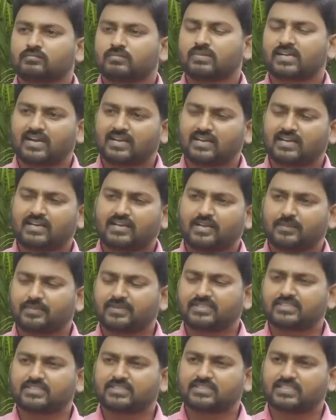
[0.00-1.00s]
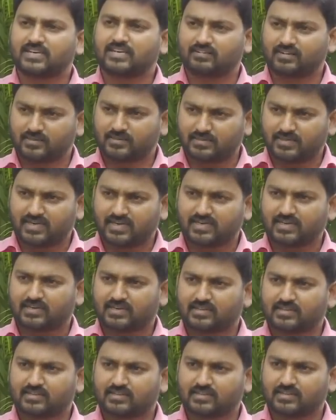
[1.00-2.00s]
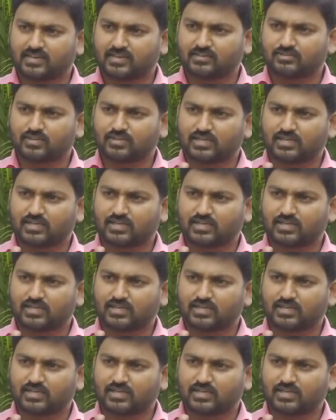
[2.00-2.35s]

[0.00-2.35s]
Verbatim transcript: మీరు అడగలేదు పీసీసీ కావాలని మీరు అడగలేదు కదా అడుగు